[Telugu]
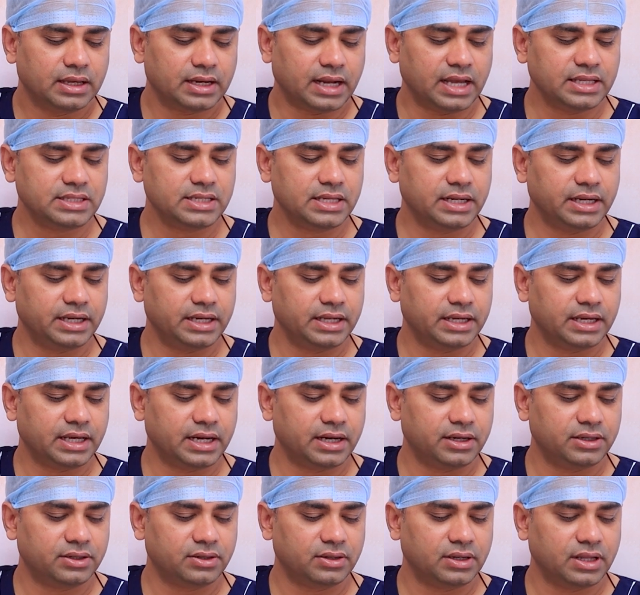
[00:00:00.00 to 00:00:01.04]
రాజీ రెడ్డి
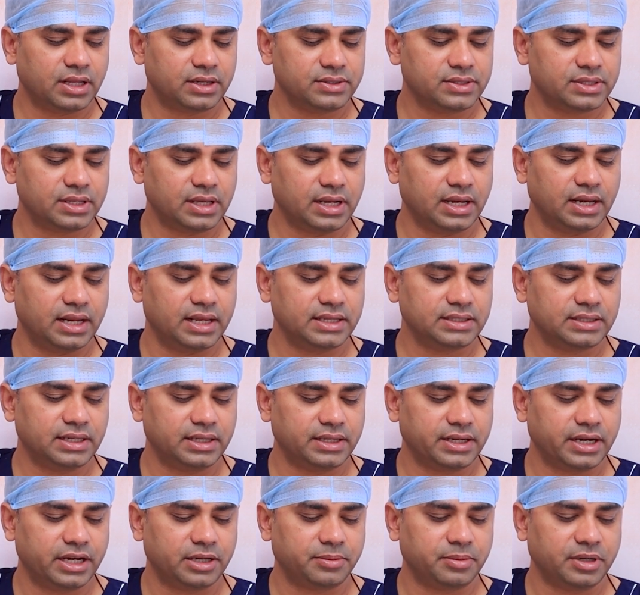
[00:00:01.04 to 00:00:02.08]
గారు అంటున్నారు సార్
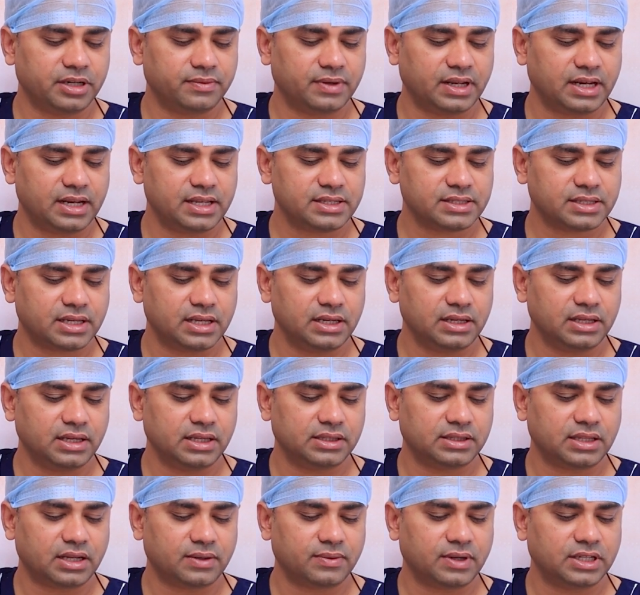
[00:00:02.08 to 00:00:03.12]
లేజర్ ట్రీట్మెంట్ వల్ల
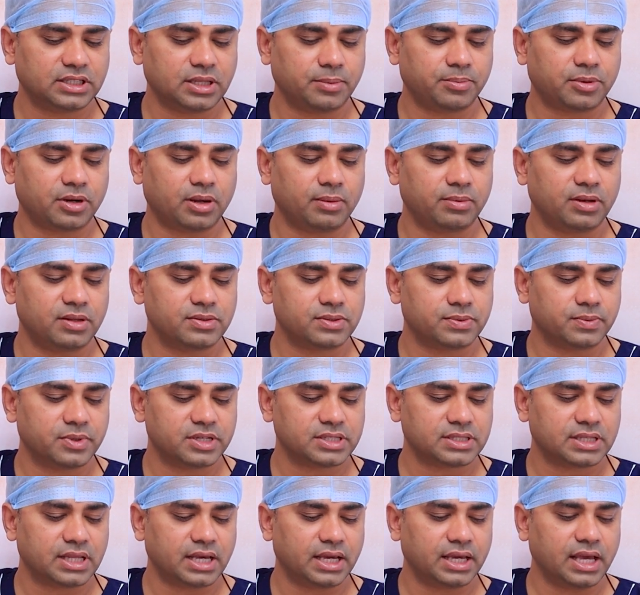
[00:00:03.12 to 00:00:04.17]
స్కిన్కి తర్వాత ప్రాబ్లమ్స్
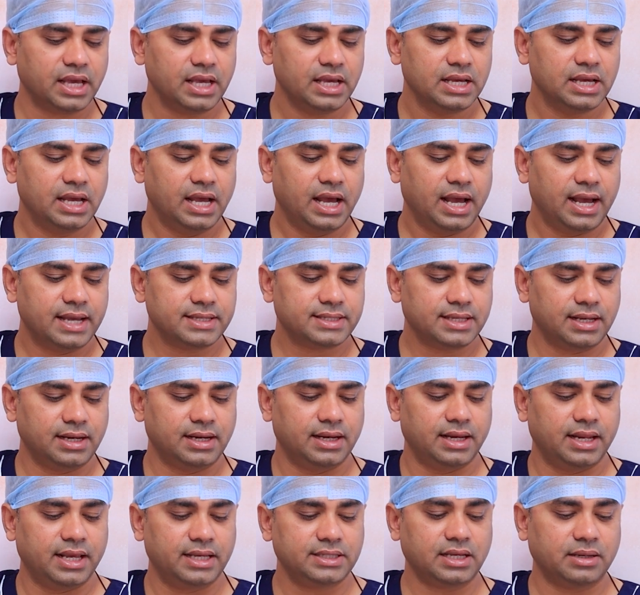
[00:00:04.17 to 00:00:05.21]
వస్తాయా అసలు
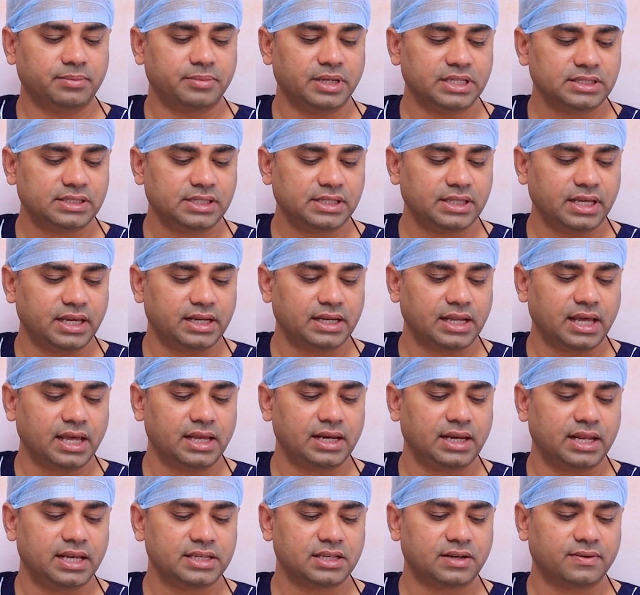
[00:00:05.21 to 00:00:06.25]
లేజర్ మంచిదేనా
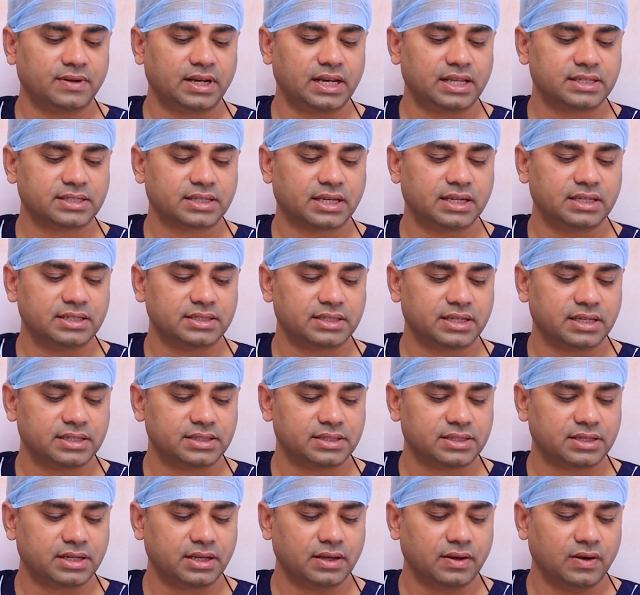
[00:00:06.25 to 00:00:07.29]
లేజర్ వల్ల స్కిన్
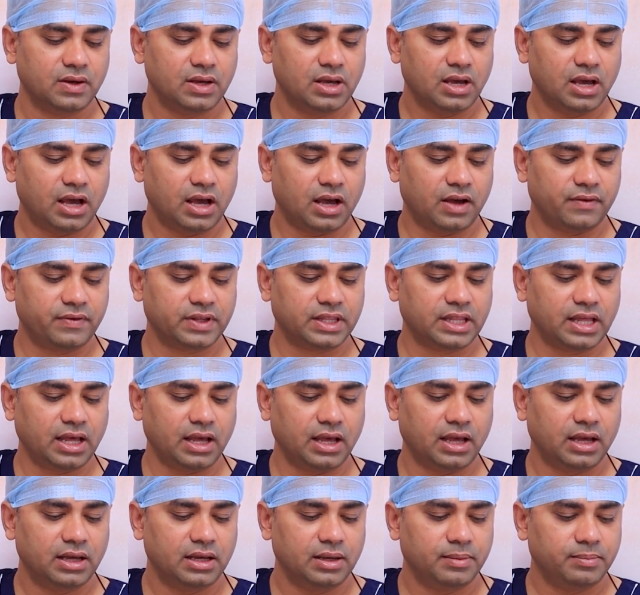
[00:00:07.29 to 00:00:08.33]
సెన్సిటివ్ అవదా
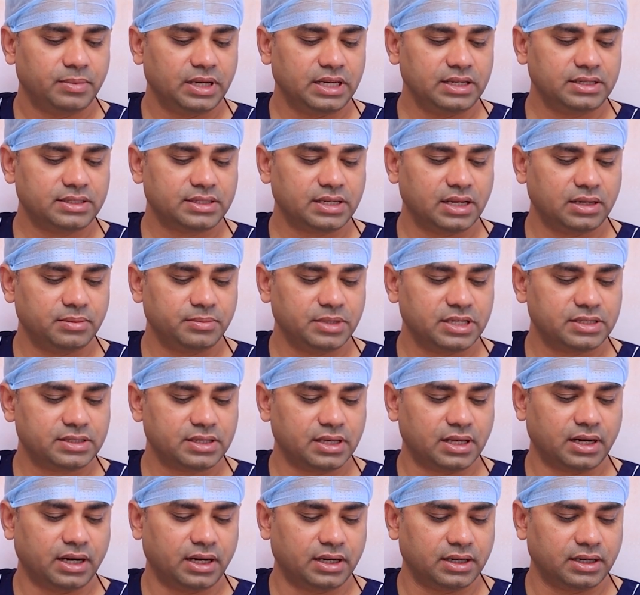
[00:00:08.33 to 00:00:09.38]
ప్లీజ్ టెల్ మీ
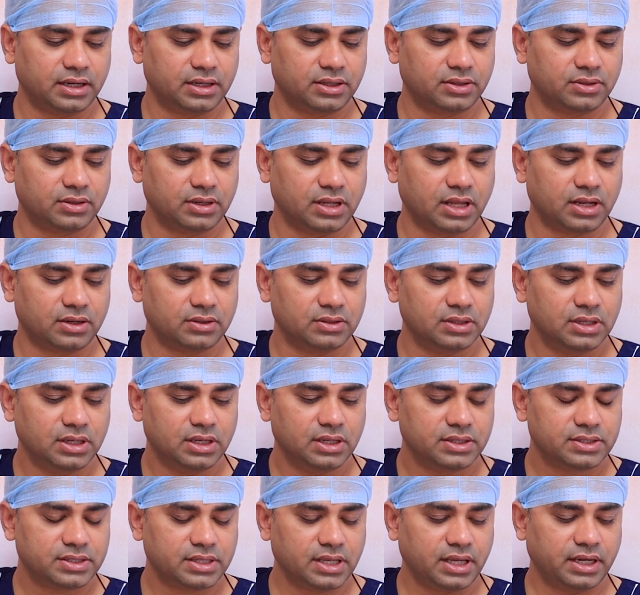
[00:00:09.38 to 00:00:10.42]
సార్ అని అంటున్నారు
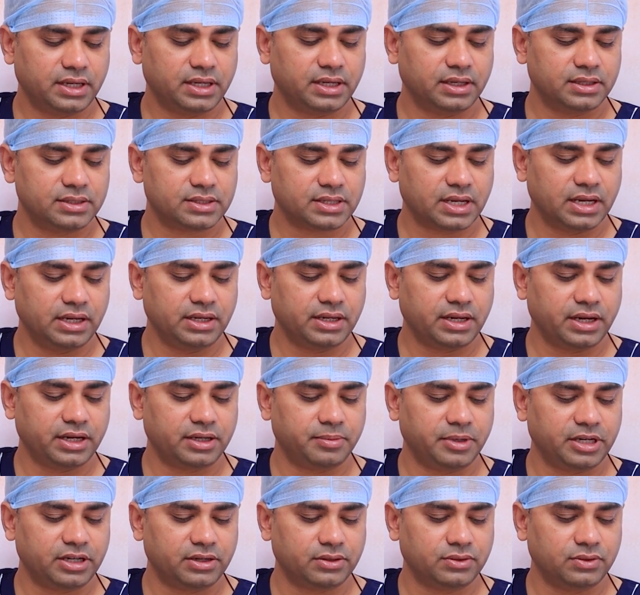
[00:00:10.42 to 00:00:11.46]
సార్ స్కిన్
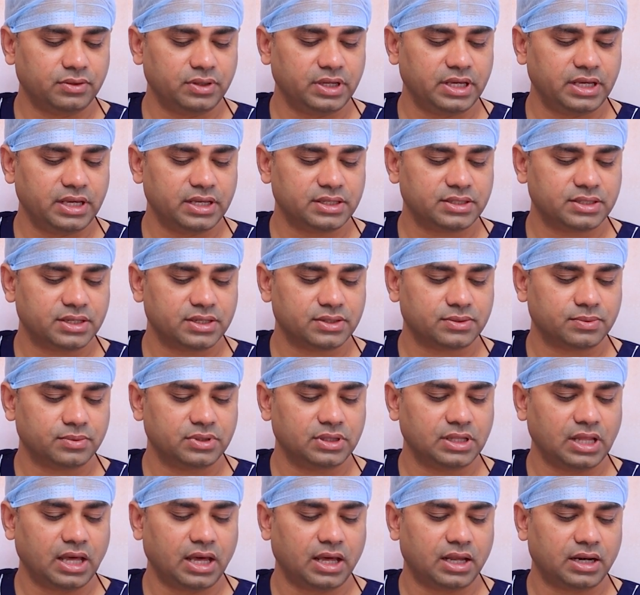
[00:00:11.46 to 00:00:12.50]
ట్రీట్మెంట్కు ఈహెచ్ఎస్
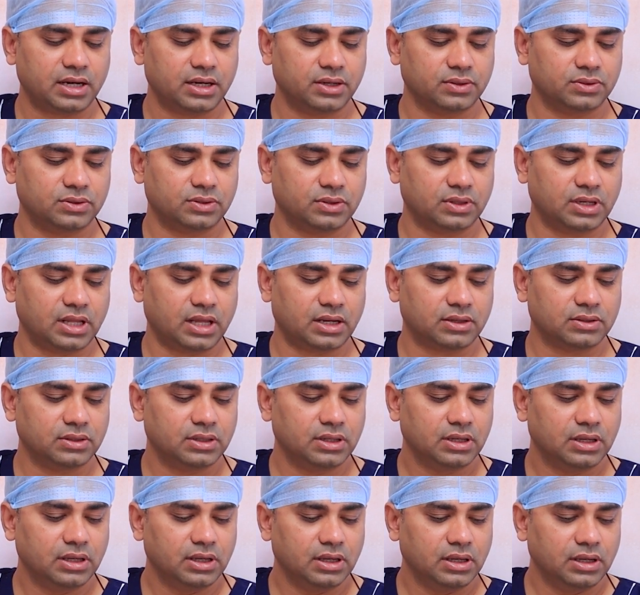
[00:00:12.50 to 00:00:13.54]
ఉందా అని అడుగుతున్నారు
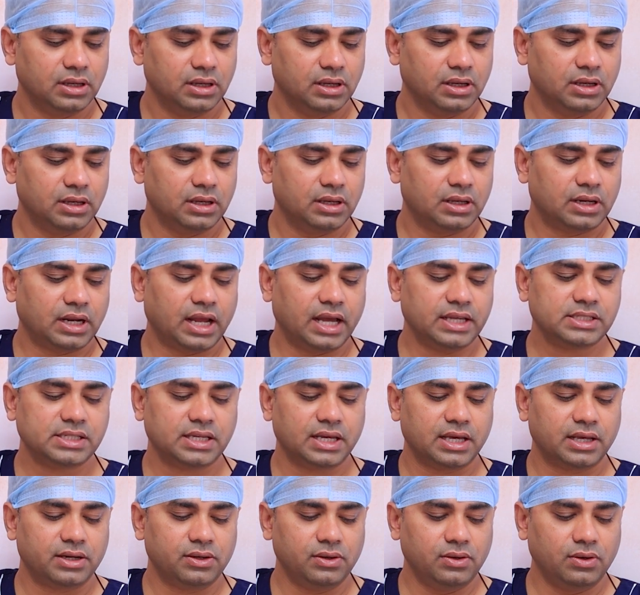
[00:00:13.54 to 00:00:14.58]
రాజీ
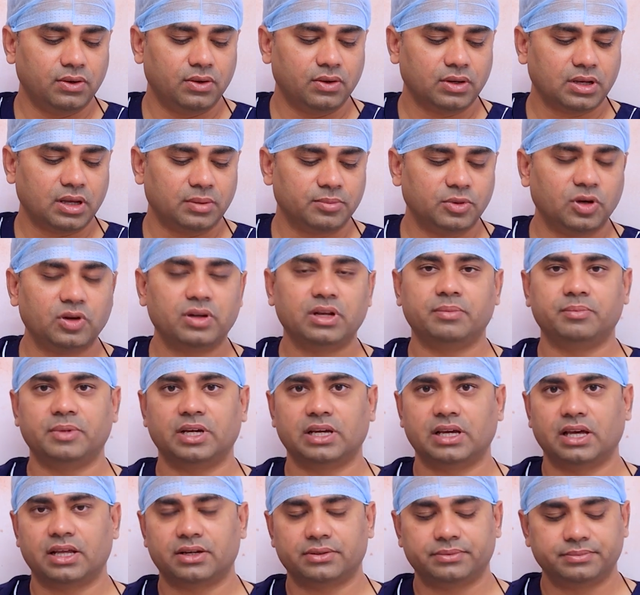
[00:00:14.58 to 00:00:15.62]
గారు లోకమోహనమ్మ
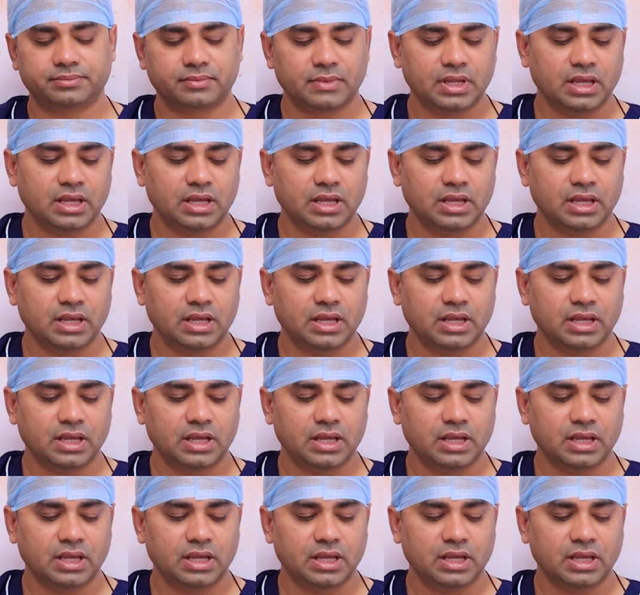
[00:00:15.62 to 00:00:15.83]
గారు